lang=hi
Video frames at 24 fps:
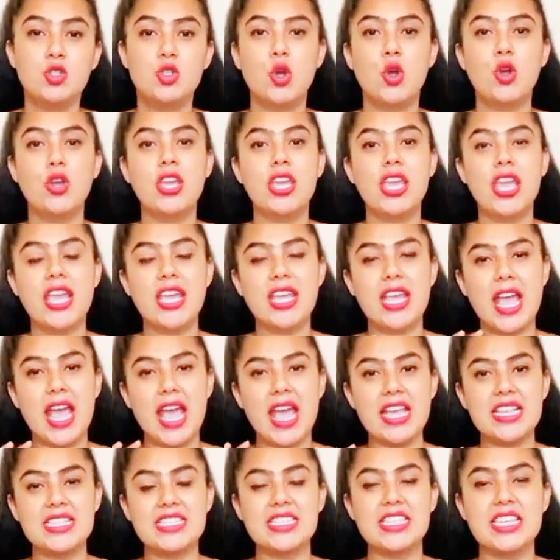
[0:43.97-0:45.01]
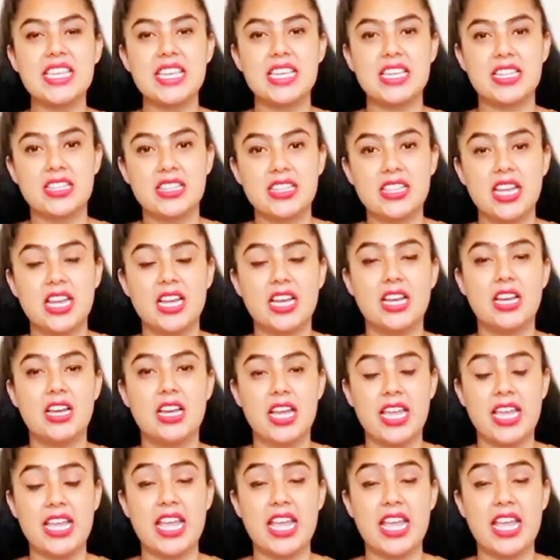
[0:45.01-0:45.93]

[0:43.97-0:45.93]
जो कि एक ऐसी त,